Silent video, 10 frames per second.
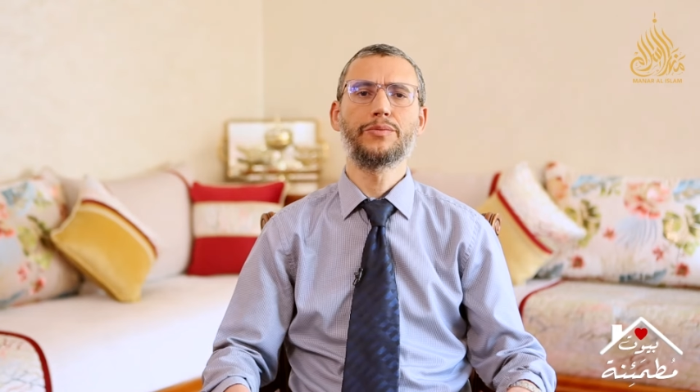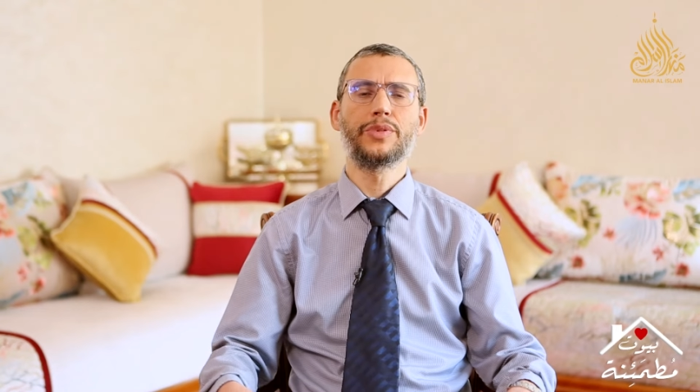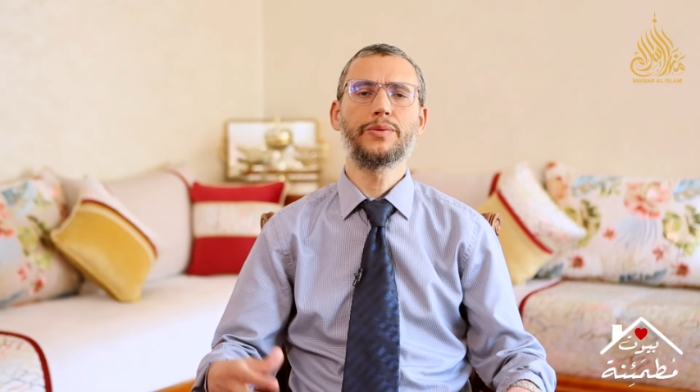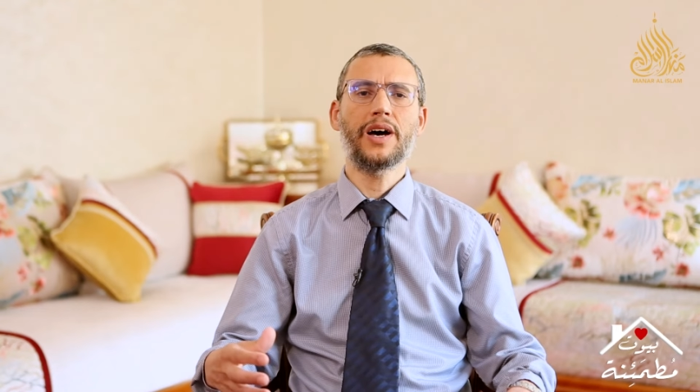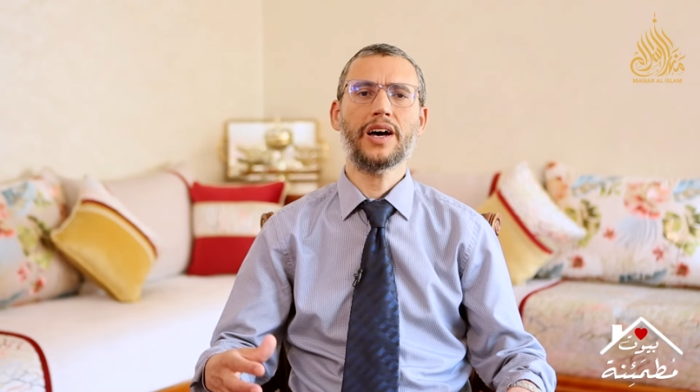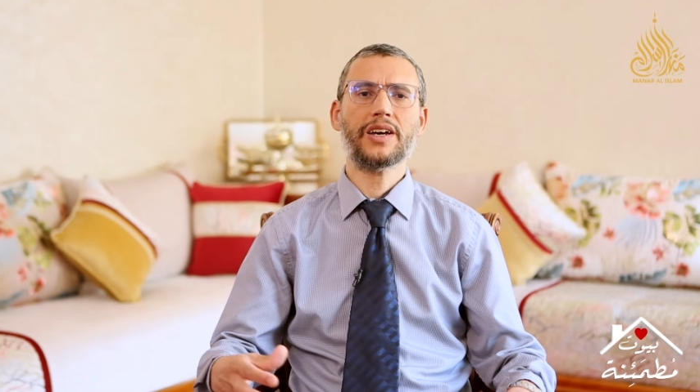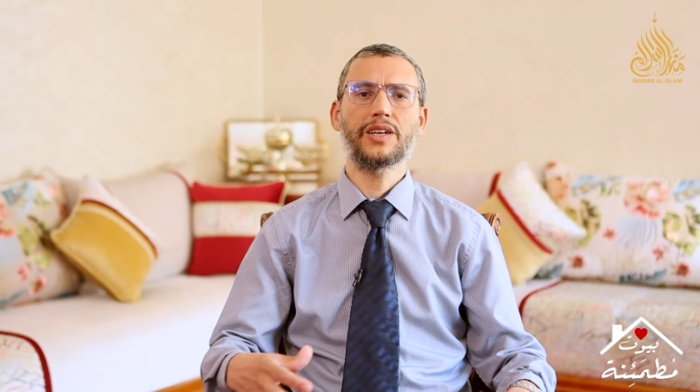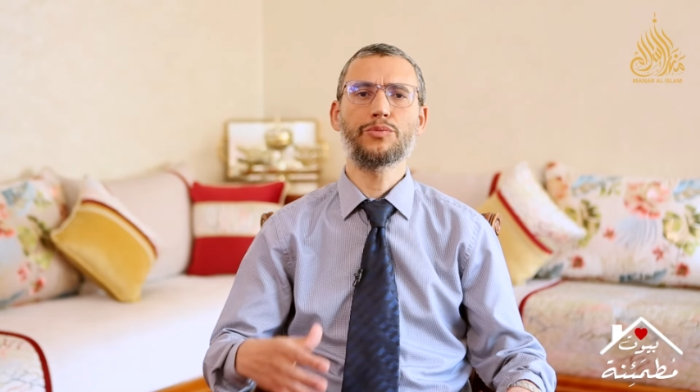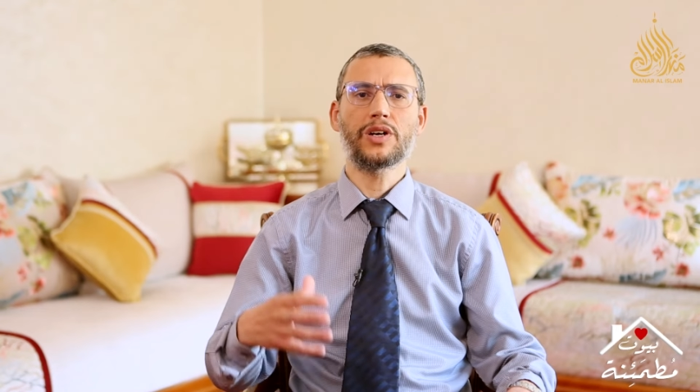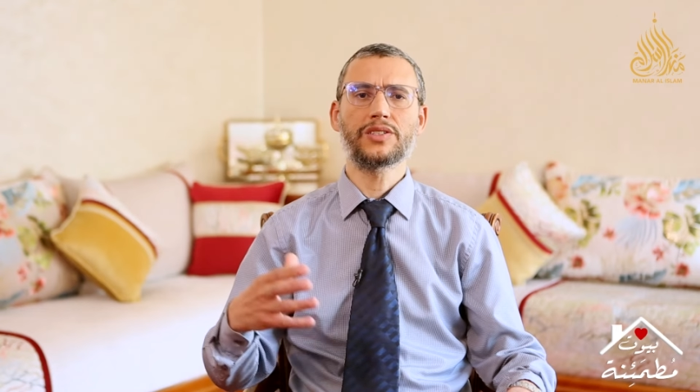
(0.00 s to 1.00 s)

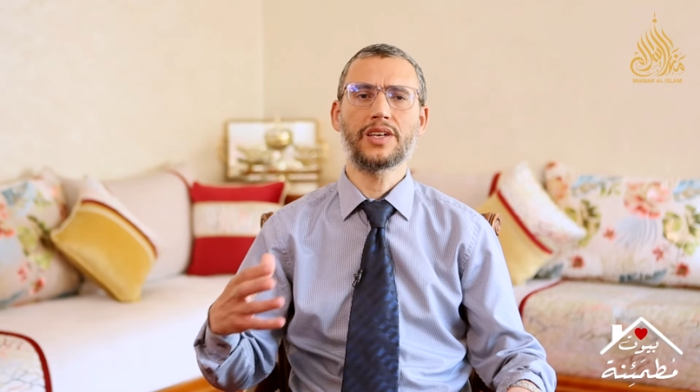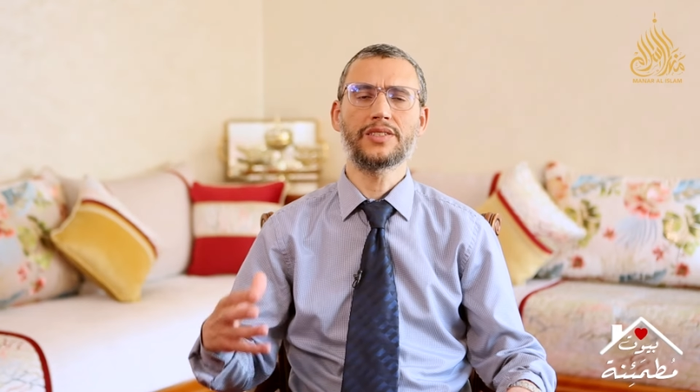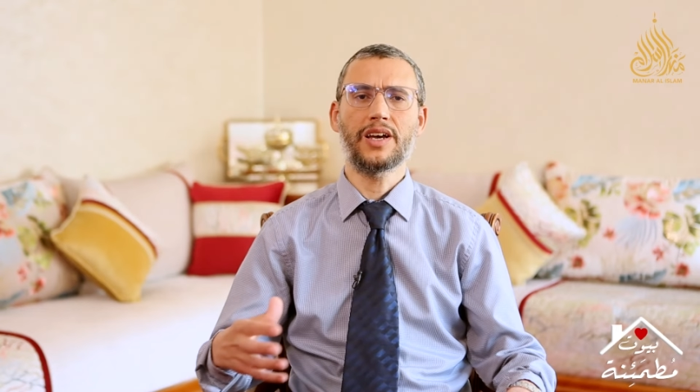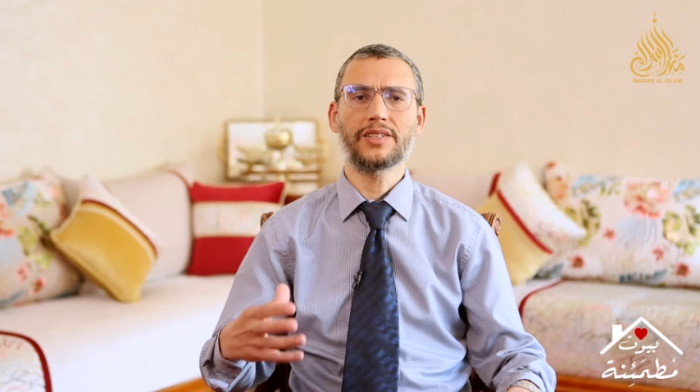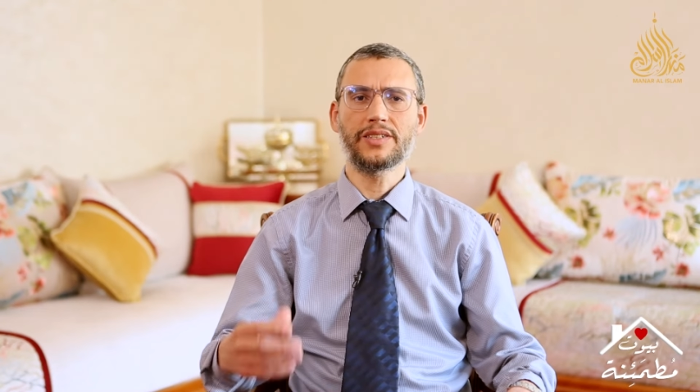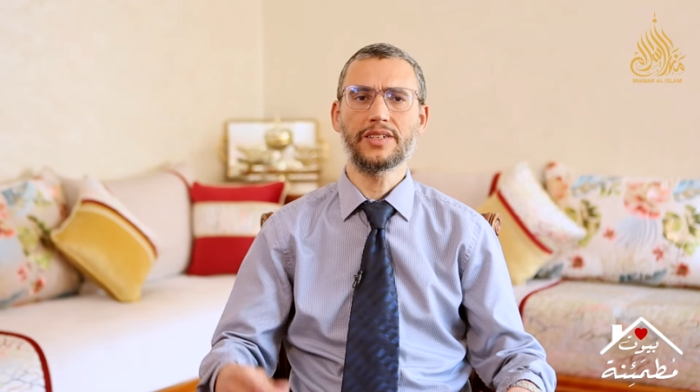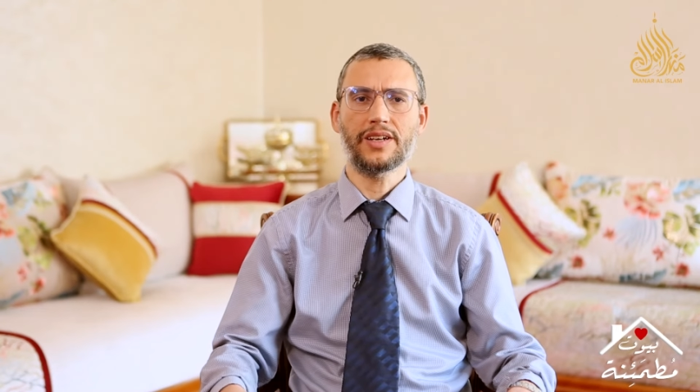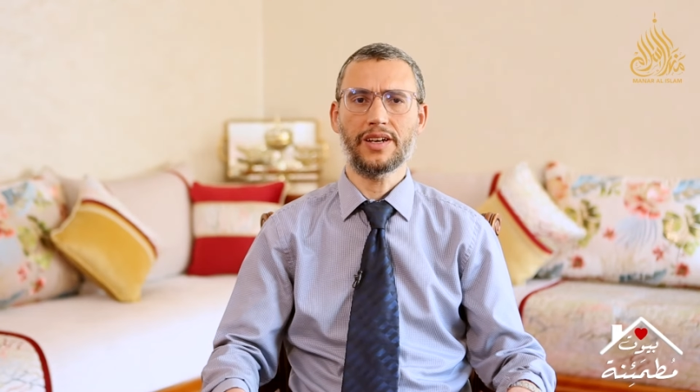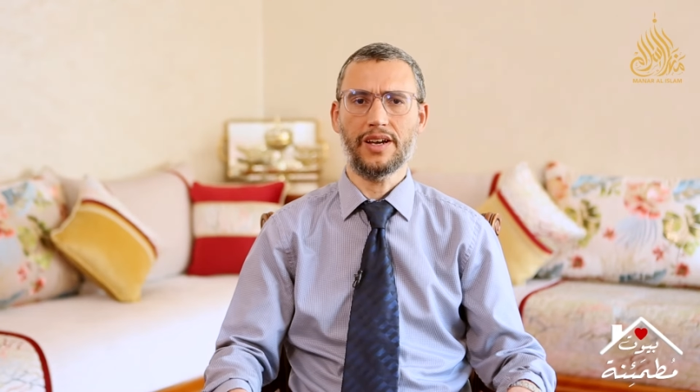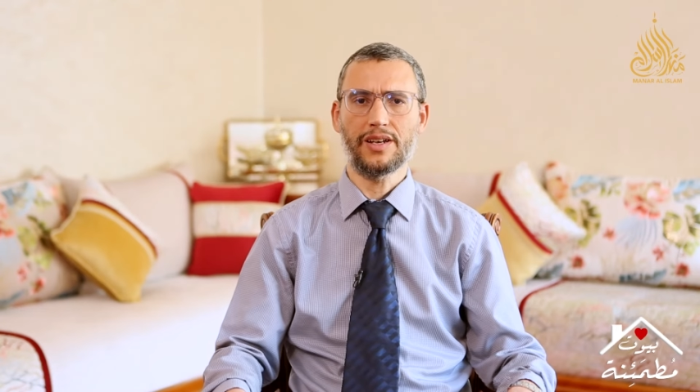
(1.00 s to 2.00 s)
بباقي مؤسسات
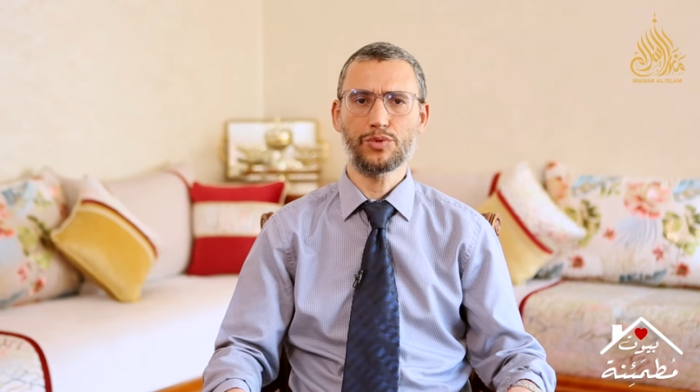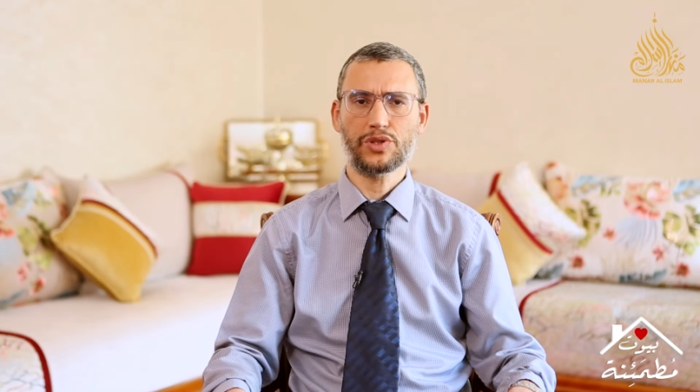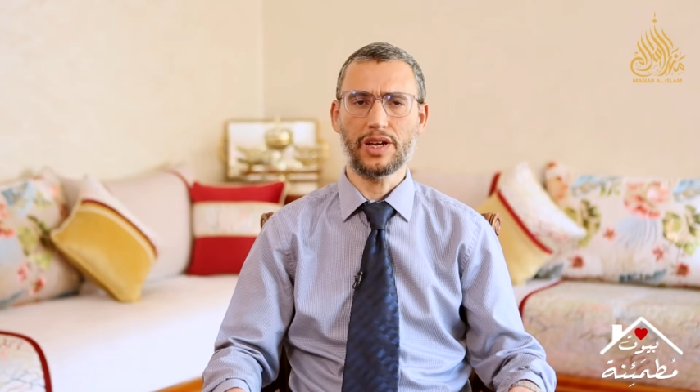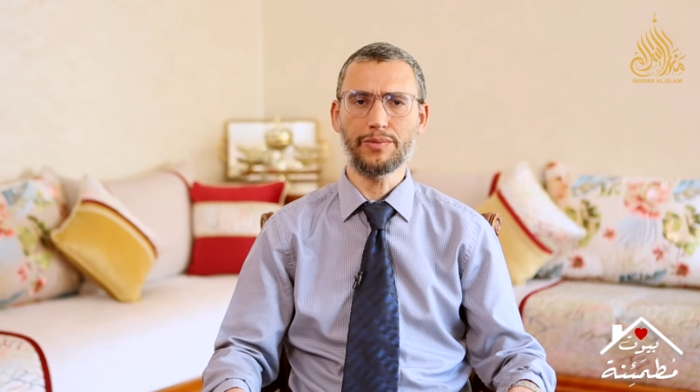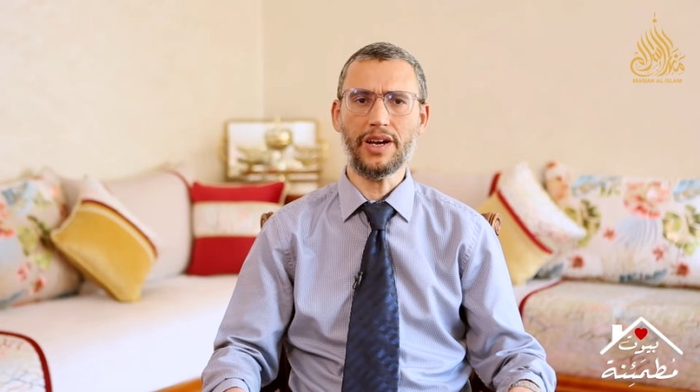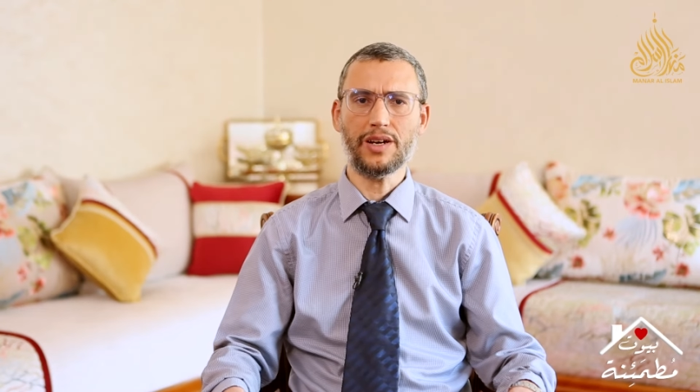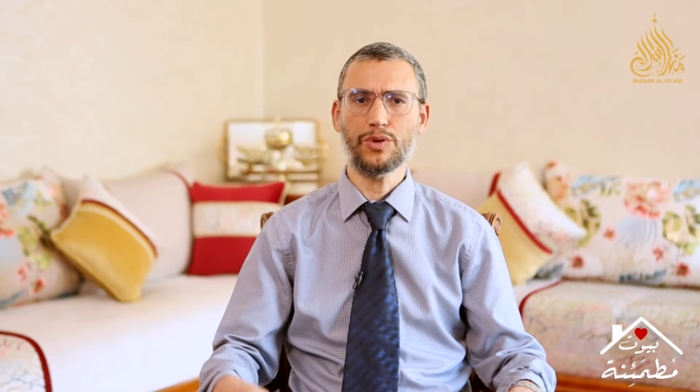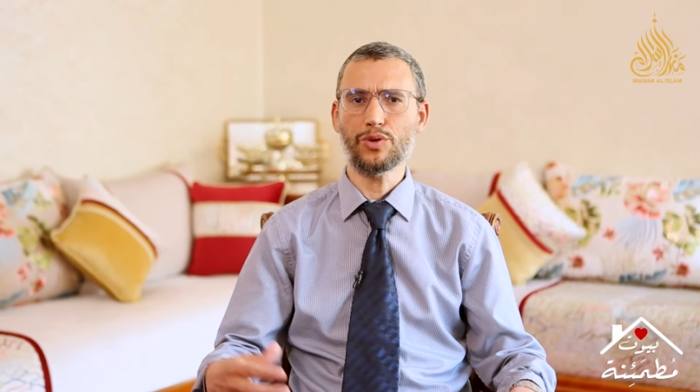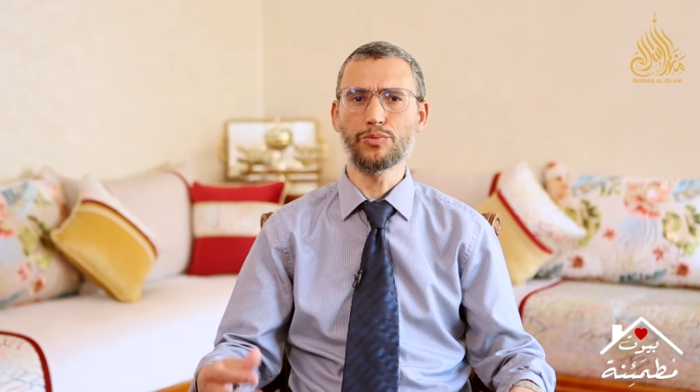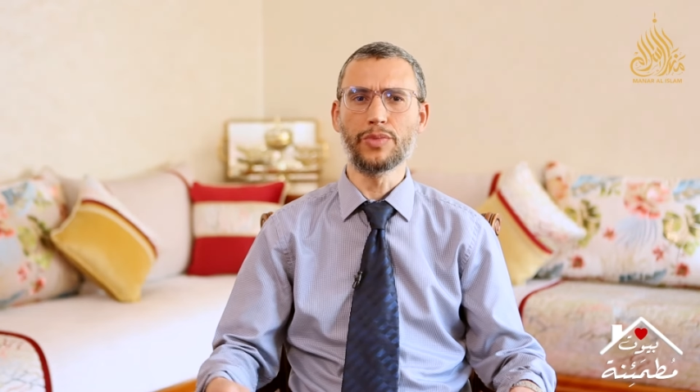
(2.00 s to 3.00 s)
المجتمع
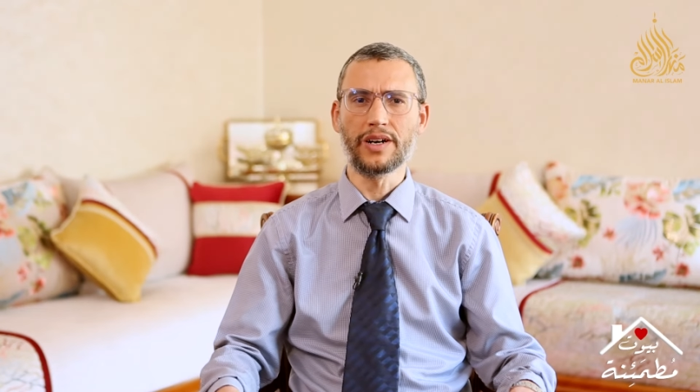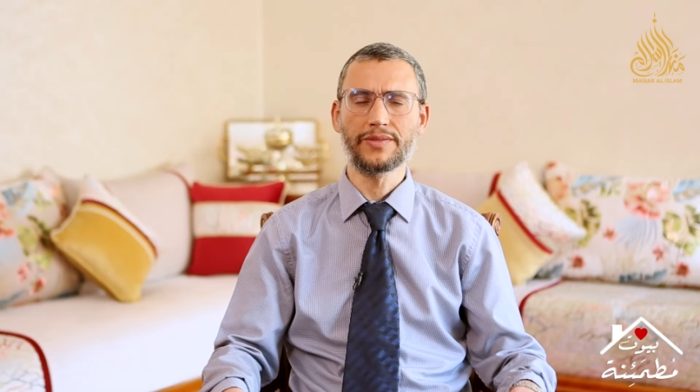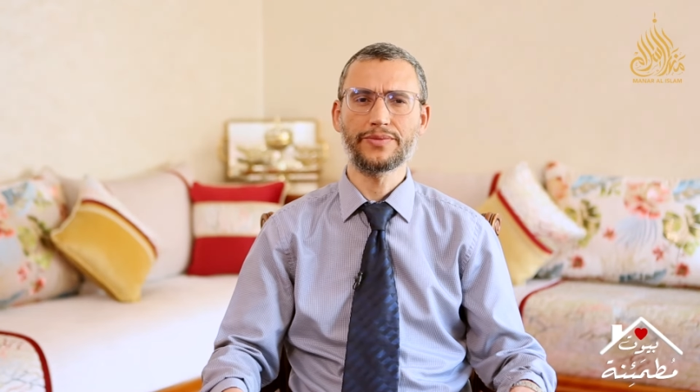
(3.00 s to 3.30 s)
والأمة